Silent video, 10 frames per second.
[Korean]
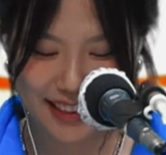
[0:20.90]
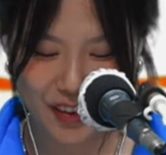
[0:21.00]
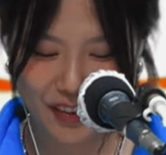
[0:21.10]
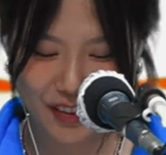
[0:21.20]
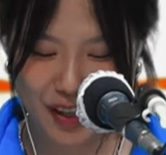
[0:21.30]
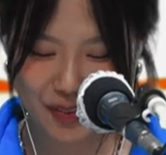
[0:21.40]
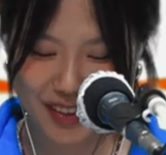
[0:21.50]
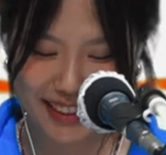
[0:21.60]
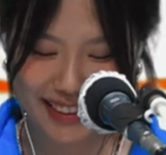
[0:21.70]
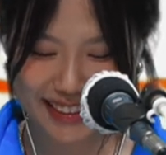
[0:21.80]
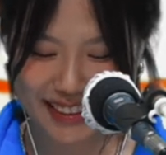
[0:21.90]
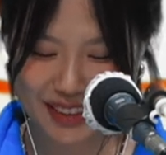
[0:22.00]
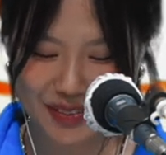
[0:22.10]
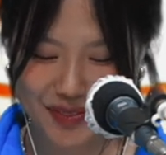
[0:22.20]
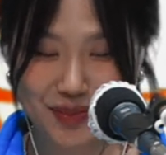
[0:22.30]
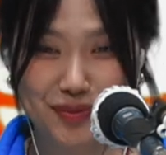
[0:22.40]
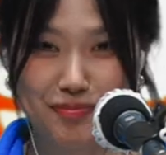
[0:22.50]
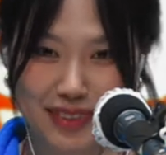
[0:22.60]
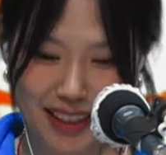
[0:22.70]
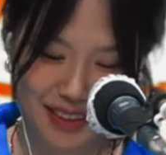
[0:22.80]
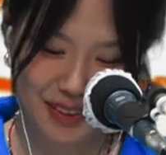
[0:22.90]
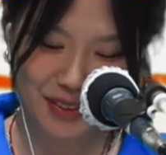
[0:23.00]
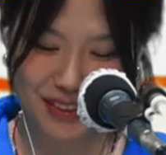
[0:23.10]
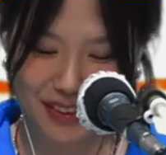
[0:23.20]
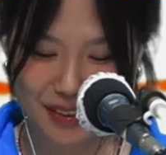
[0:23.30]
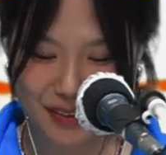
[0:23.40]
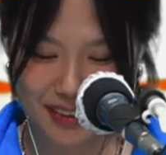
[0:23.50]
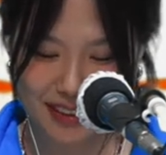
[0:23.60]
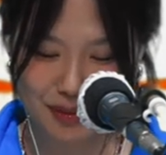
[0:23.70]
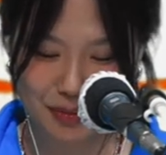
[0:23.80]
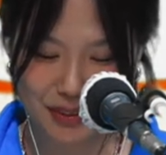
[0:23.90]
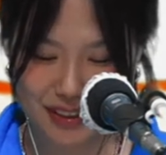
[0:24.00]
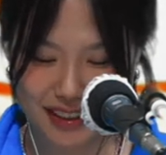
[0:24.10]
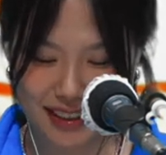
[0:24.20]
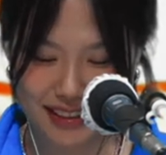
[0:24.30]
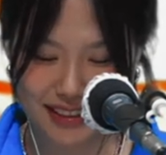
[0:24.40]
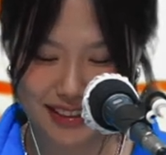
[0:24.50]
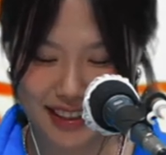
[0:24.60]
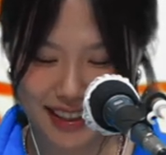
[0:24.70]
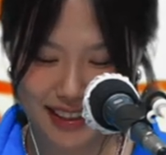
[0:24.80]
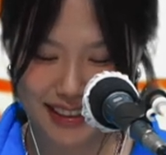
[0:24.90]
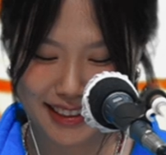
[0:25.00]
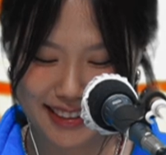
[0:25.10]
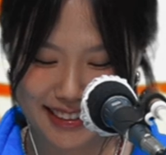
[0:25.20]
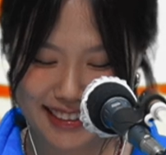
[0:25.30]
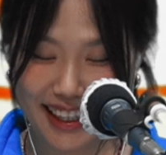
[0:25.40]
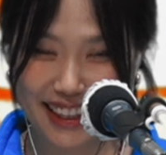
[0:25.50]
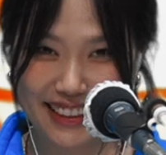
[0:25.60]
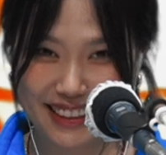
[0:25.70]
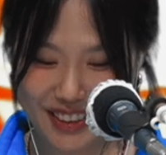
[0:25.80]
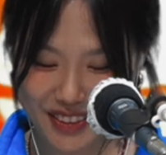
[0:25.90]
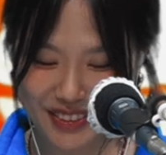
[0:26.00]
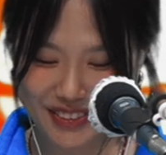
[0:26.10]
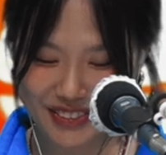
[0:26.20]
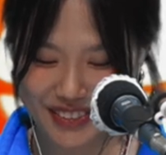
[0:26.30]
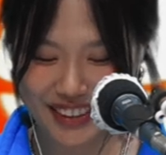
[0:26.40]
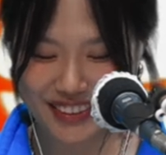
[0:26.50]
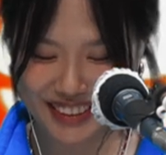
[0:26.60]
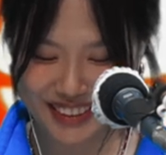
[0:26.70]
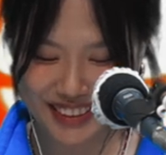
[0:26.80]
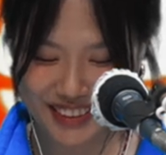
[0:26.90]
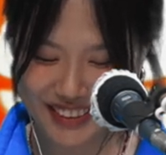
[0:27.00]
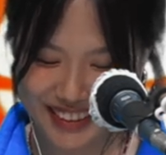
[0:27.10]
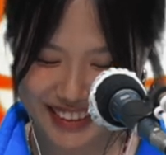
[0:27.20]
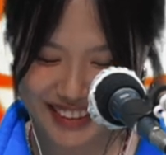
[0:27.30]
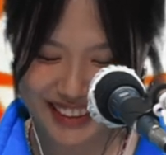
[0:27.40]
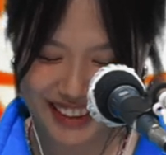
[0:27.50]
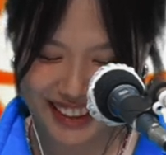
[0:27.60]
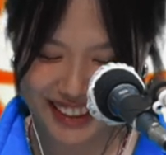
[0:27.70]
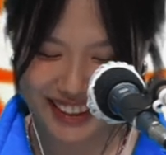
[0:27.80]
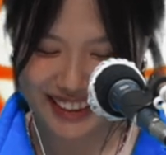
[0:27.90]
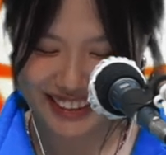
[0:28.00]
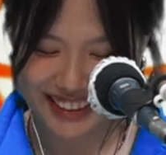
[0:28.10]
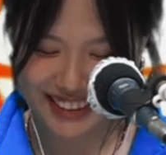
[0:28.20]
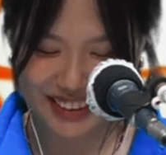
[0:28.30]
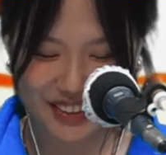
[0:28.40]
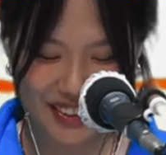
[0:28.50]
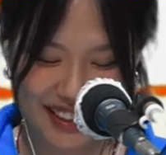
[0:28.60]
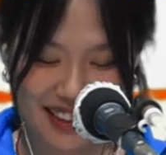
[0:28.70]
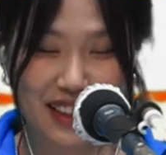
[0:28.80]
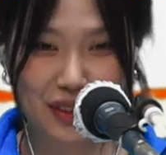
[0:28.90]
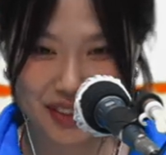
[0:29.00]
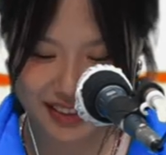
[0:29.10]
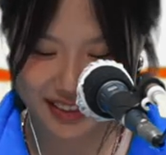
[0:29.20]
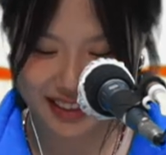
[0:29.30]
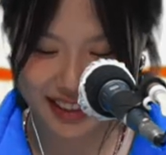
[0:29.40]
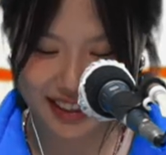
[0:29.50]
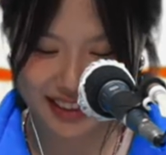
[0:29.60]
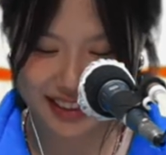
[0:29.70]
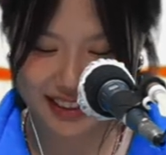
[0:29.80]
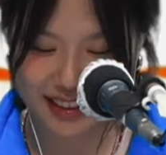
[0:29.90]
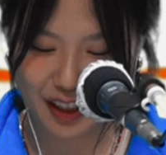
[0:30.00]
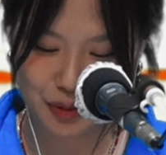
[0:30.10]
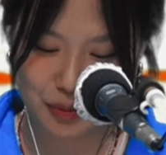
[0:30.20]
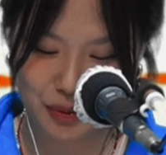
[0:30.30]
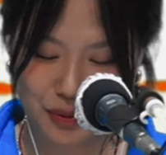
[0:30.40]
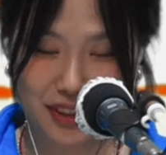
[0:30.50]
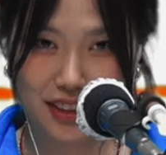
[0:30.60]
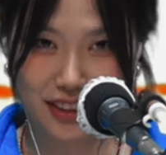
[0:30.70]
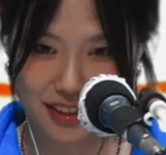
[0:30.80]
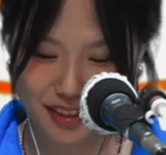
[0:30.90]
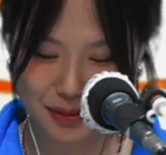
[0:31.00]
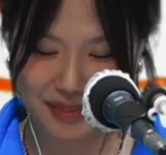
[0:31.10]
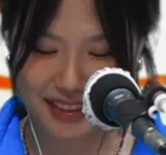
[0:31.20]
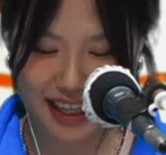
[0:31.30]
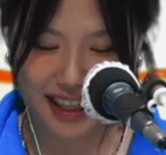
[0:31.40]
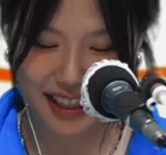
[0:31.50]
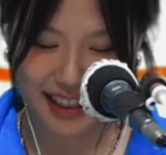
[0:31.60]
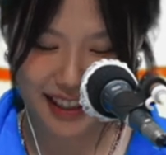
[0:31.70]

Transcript: 어, 아마 지금 라디오를 듣고 계신 분들께는 새해 첫 노래였겠죠? 진저의 라벤더 스카이 라이브로 들려드렸습니다.